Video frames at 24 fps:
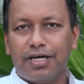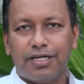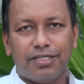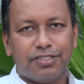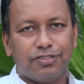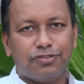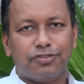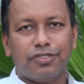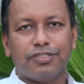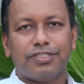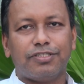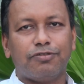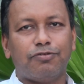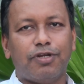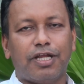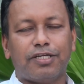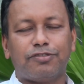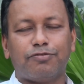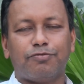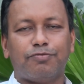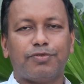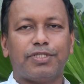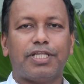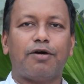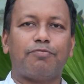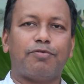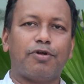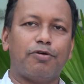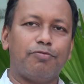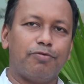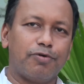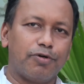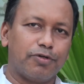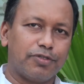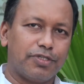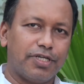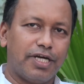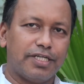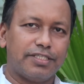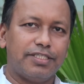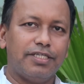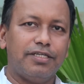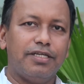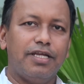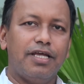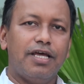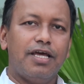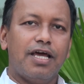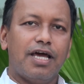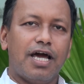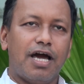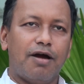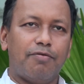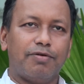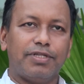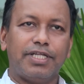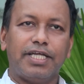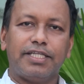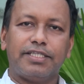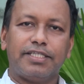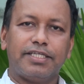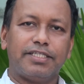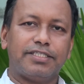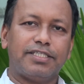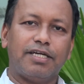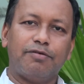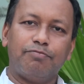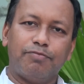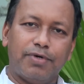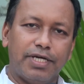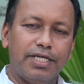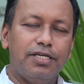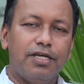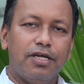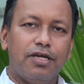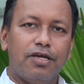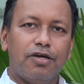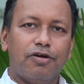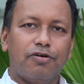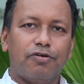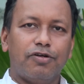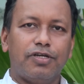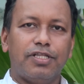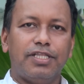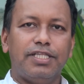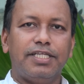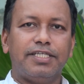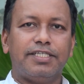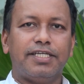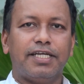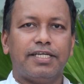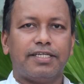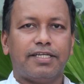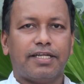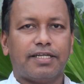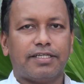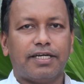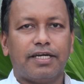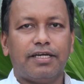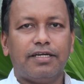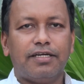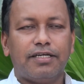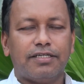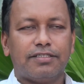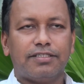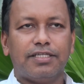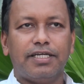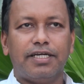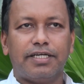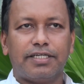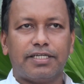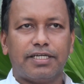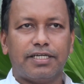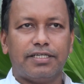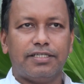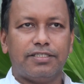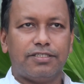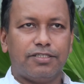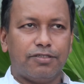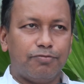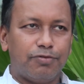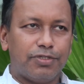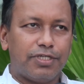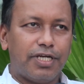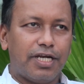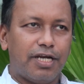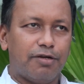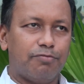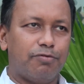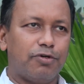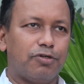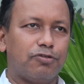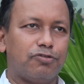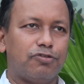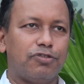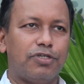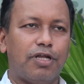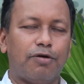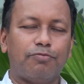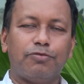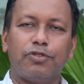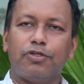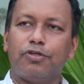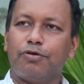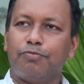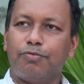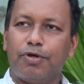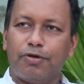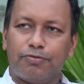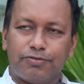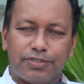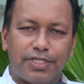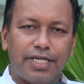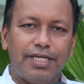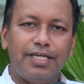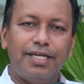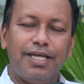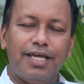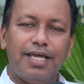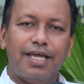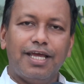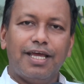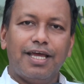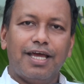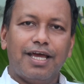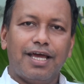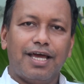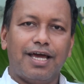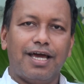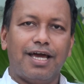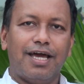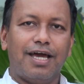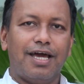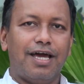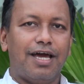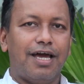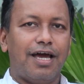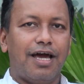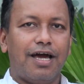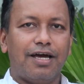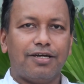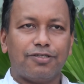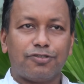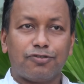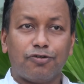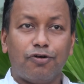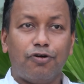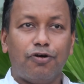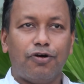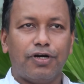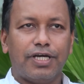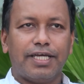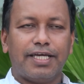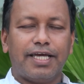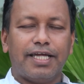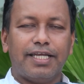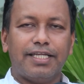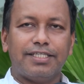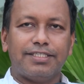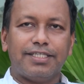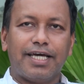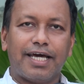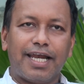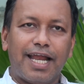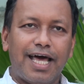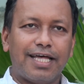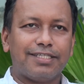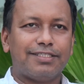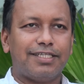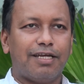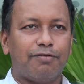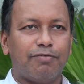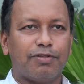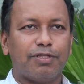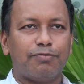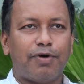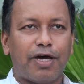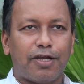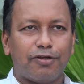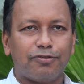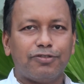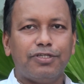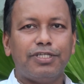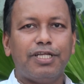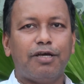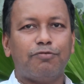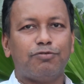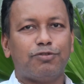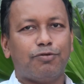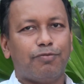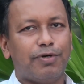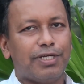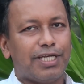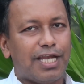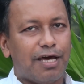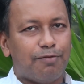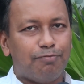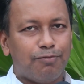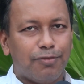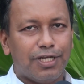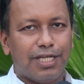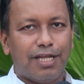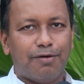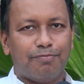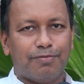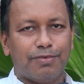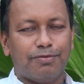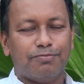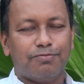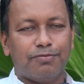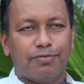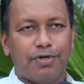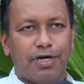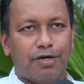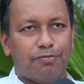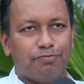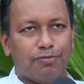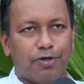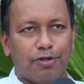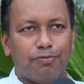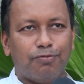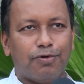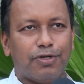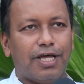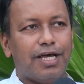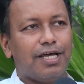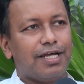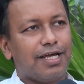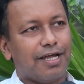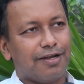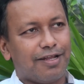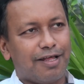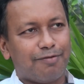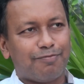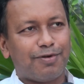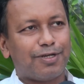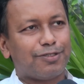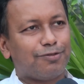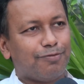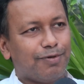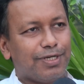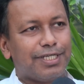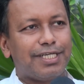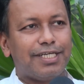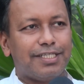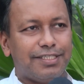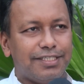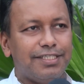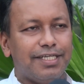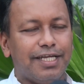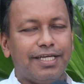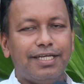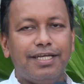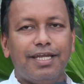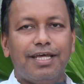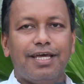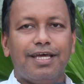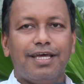নিশ্চয়ই ওনার সম্বন্ধে আপনার অবগত আছেন আমাদের তেশাম ভাই উনি লিটেল টাটার সিলেটের ডিস্ট্রিবিউটার এবং সুনামজন্য ব্যবসায়ী সহ এখানে যারা আছেন আমাদের বারো জনই আমি সবার নাম বললাম বলবো না কারণ আপনারা সবাইকে চিনেন